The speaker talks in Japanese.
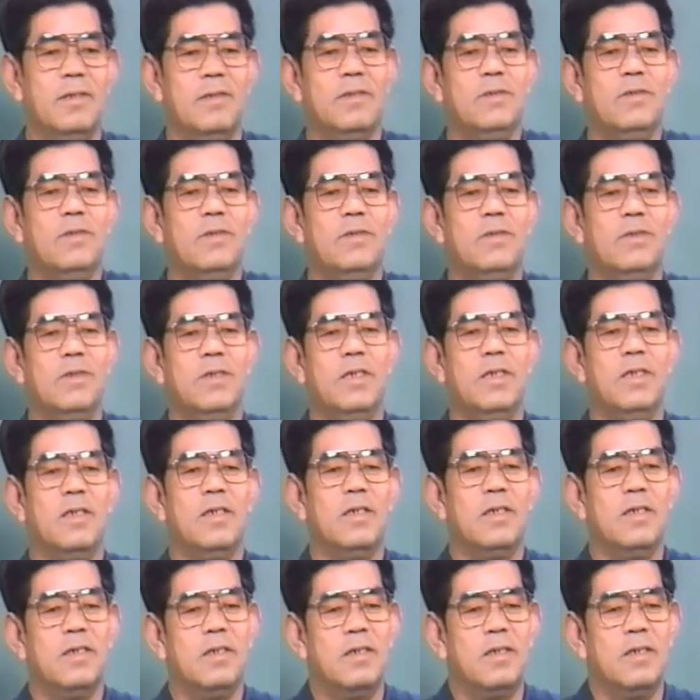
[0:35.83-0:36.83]
というよう
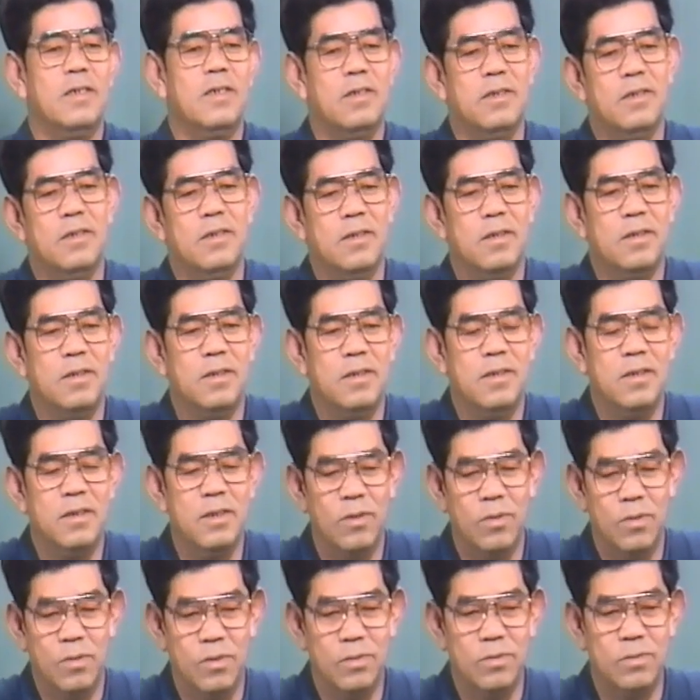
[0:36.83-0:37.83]
に、えー、
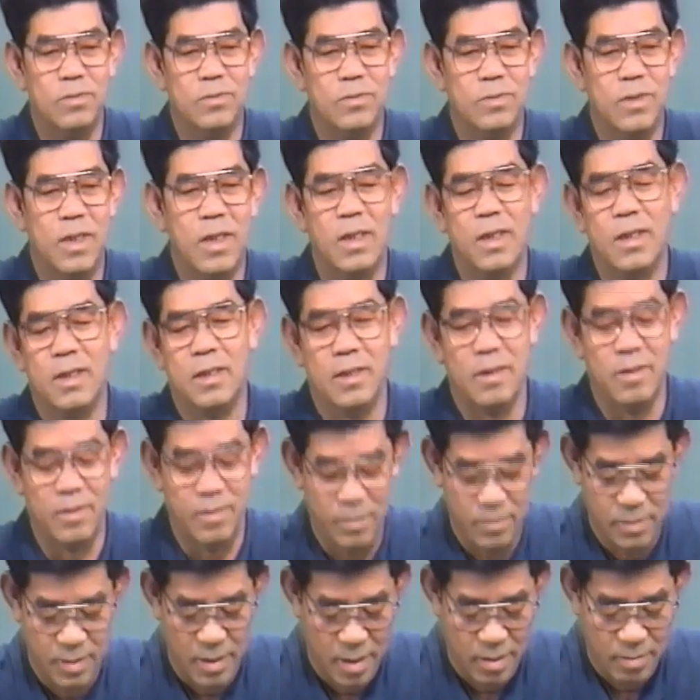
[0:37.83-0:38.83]
祈るわけで
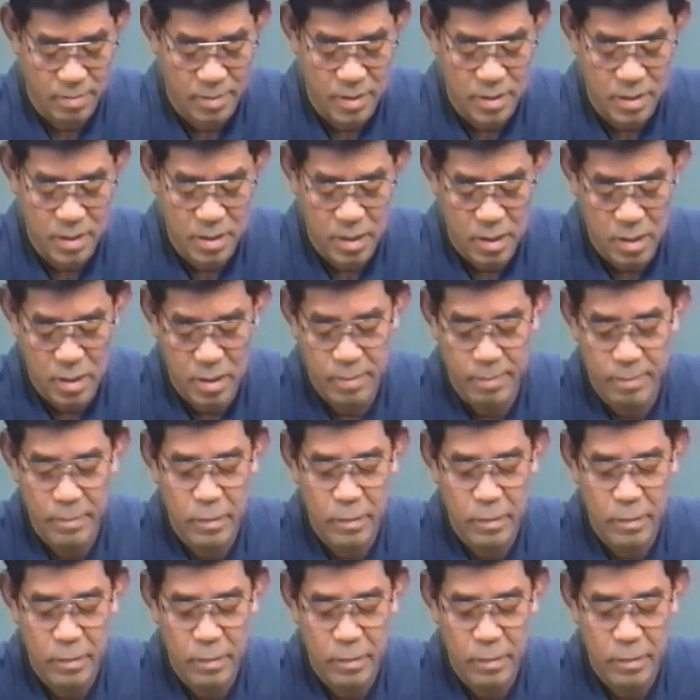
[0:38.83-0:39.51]
ございます。